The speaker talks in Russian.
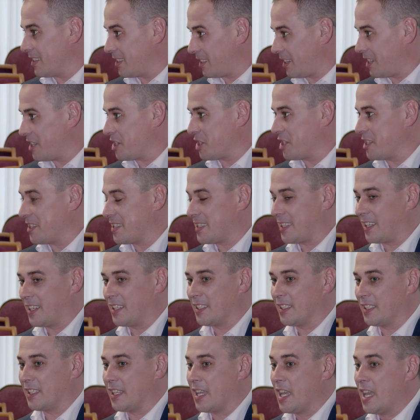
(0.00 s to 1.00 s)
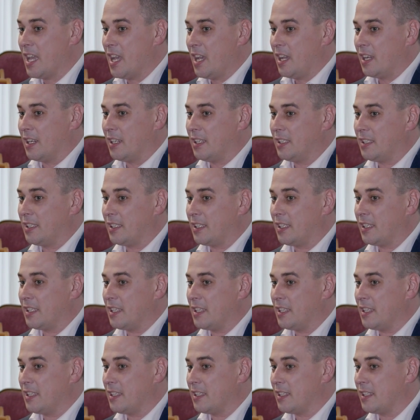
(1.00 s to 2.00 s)
от каждого каждой страны. Это
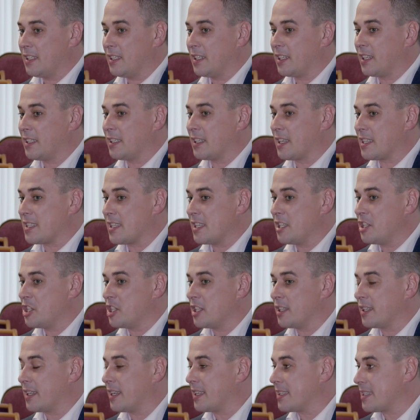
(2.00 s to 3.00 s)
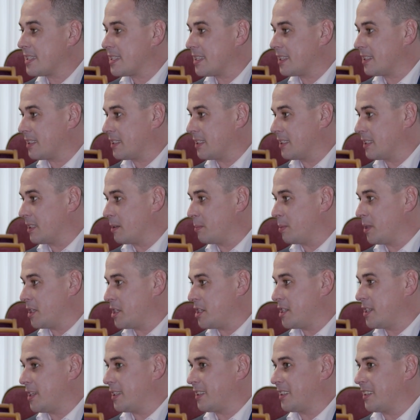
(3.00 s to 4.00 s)
и э, различные концерты на
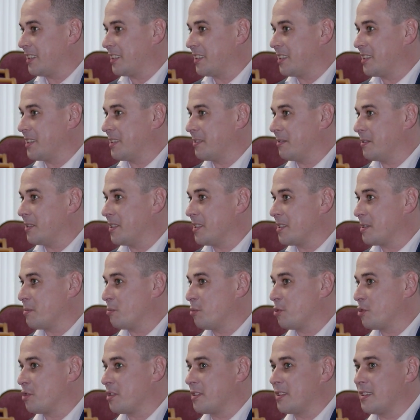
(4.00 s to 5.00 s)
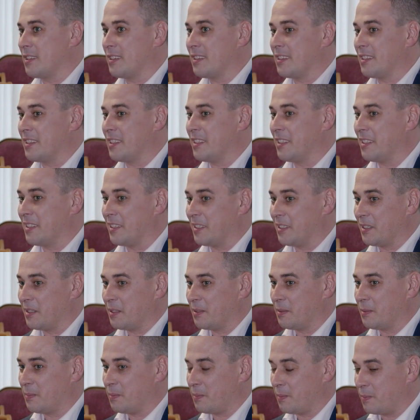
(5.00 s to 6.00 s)
площадках, где вы сможете
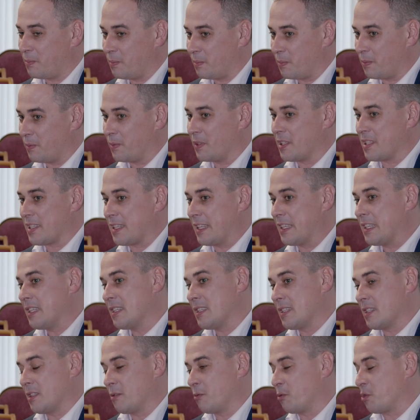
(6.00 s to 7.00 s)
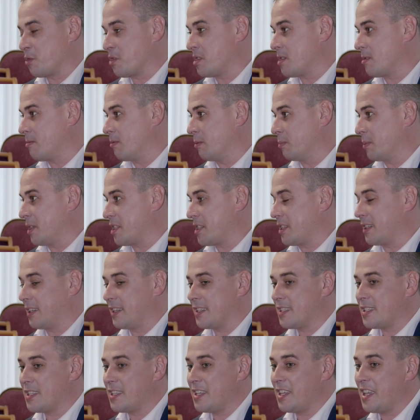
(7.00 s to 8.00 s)
э, насладиться творчеством наших
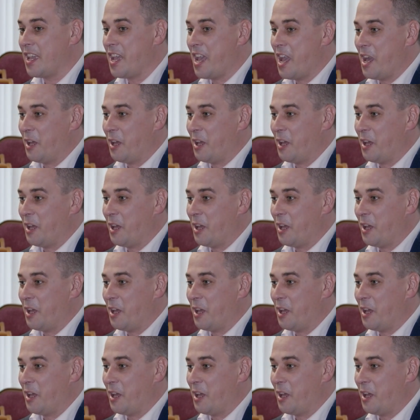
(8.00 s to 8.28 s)
гостей.